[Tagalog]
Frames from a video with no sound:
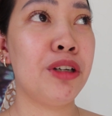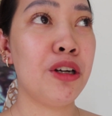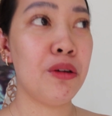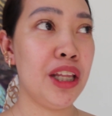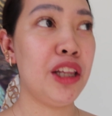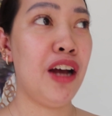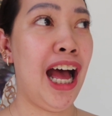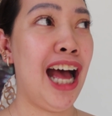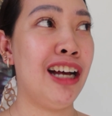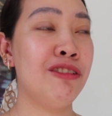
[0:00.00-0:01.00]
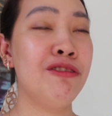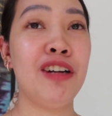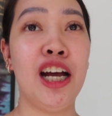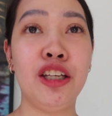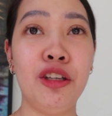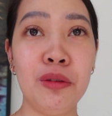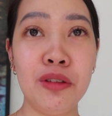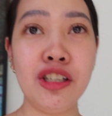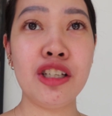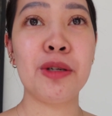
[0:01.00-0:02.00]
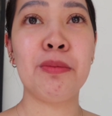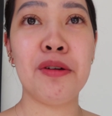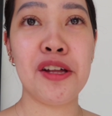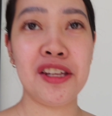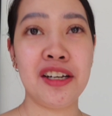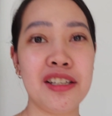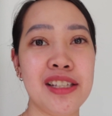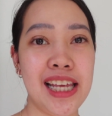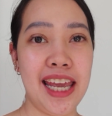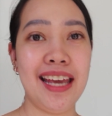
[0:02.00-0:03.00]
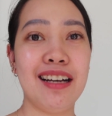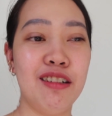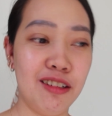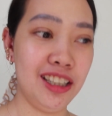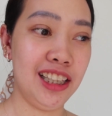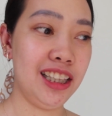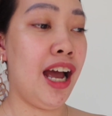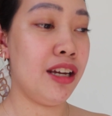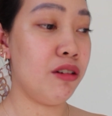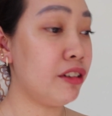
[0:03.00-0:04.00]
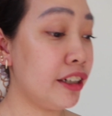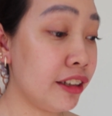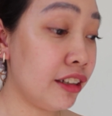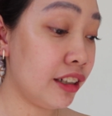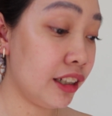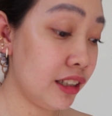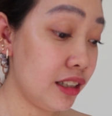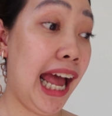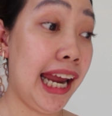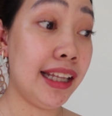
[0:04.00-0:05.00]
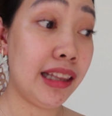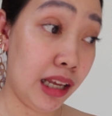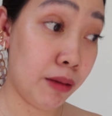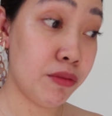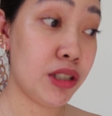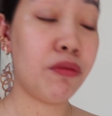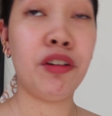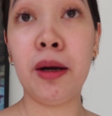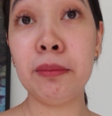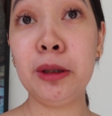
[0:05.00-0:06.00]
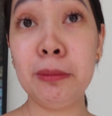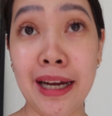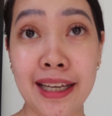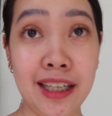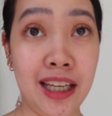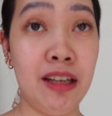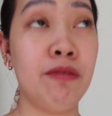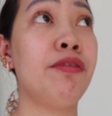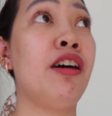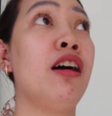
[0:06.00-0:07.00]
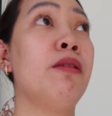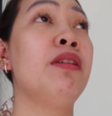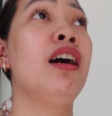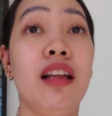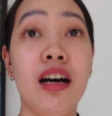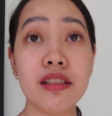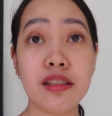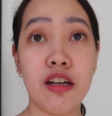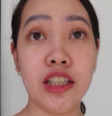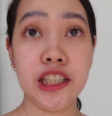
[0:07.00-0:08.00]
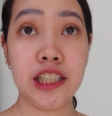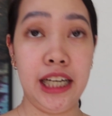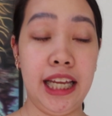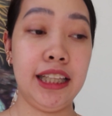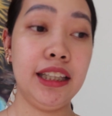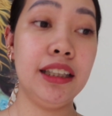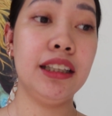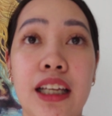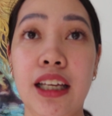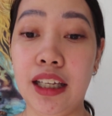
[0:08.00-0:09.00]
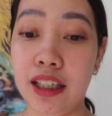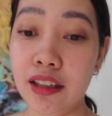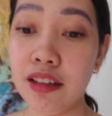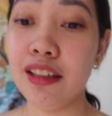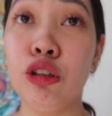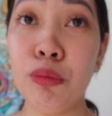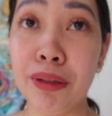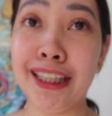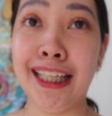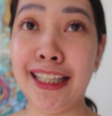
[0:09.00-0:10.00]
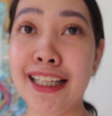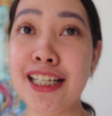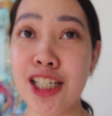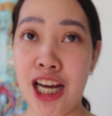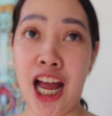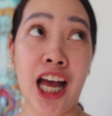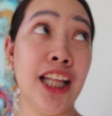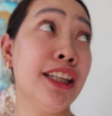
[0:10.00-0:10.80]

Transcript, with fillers: we're going to have a huge Mother's Day haul. I ordered items from Dubai again from Locks on Trend and dumating na siya